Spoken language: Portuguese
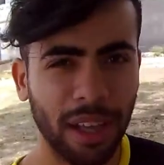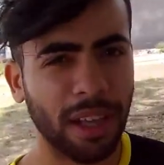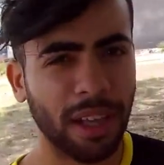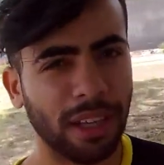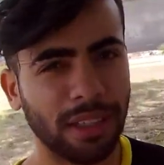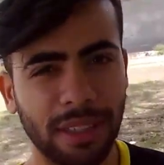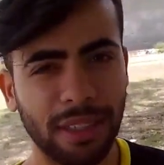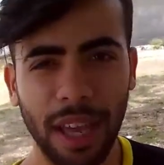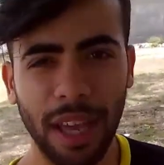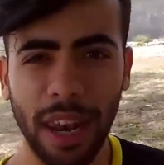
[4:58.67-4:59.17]

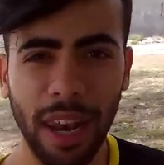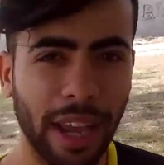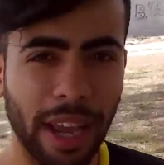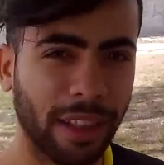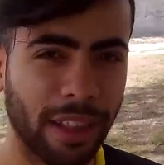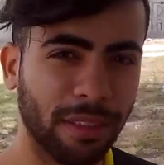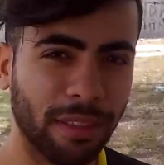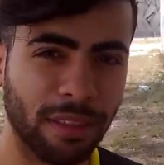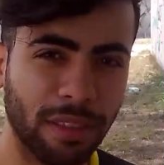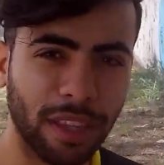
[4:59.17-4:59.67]

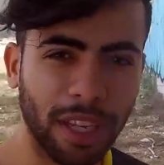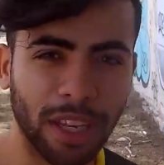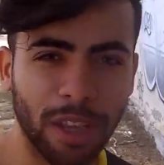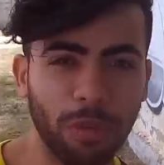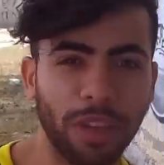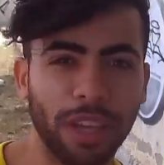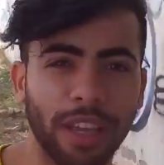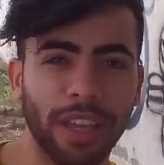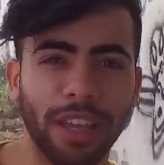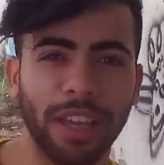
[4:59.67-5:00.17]
excelente. Não tem nem o
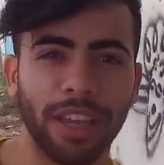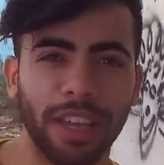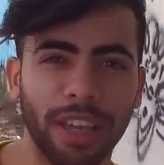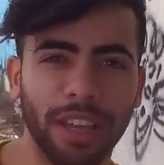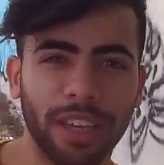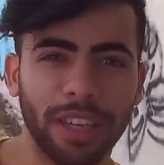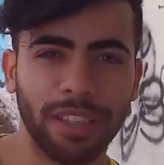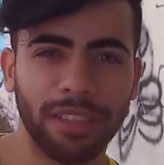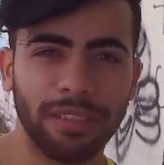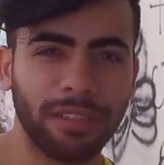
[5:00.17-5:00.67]
que,
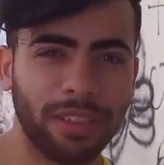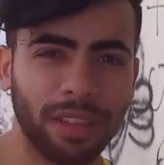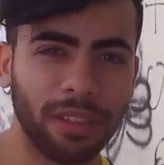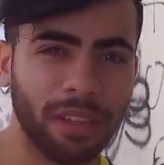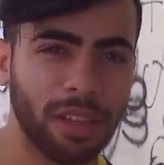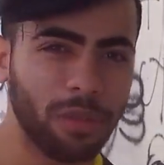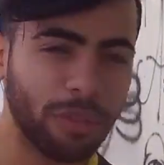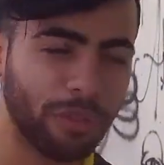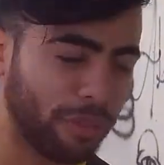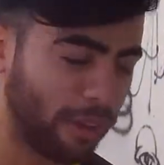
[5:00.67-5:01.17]
não tem
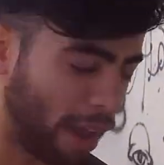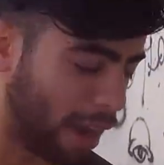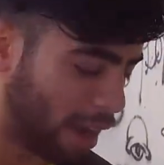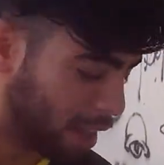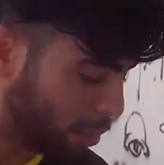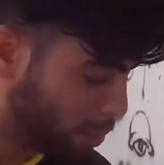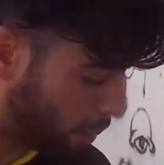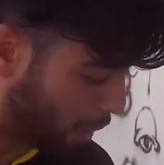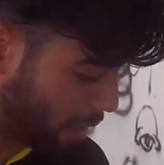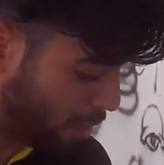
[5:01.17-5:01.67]
nem o que falar
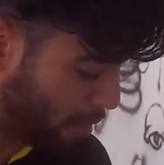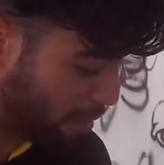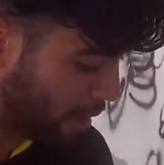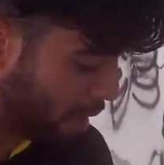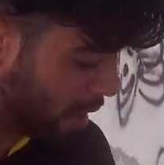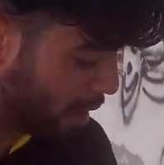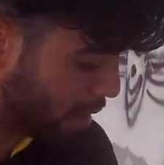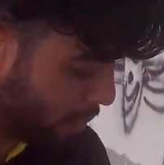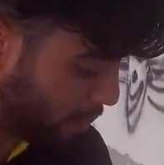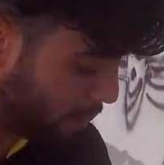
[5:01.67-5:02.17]
do pé de
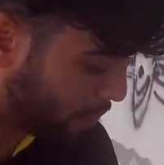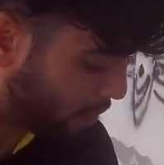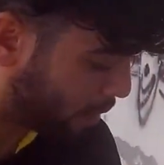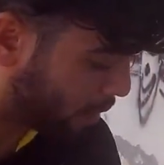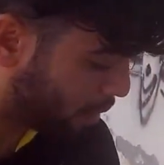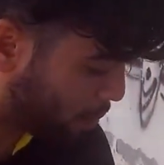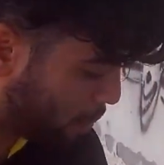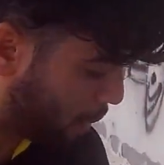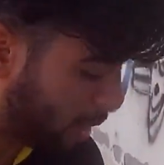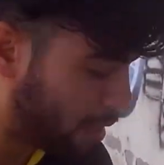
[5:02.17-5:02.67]
vela.
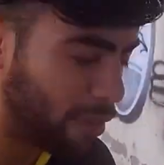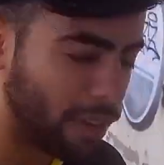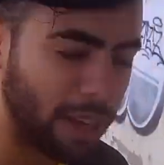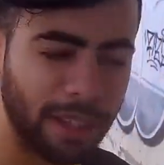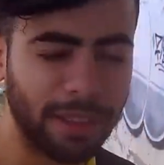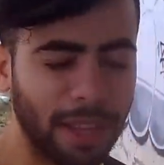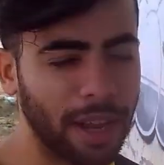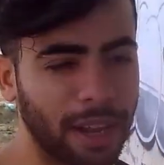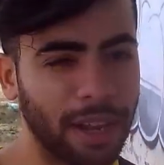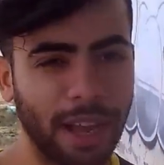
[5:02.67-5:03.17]
Pé de vela
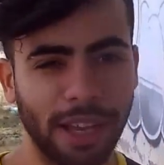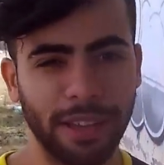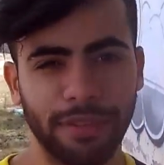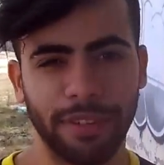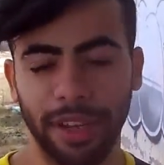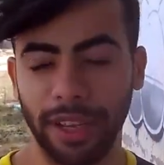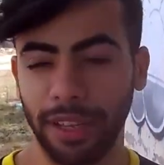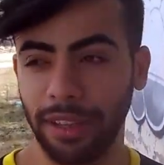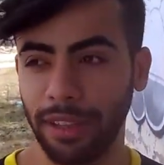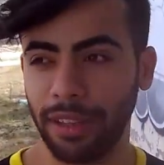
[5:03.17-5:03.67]
integrado, velho.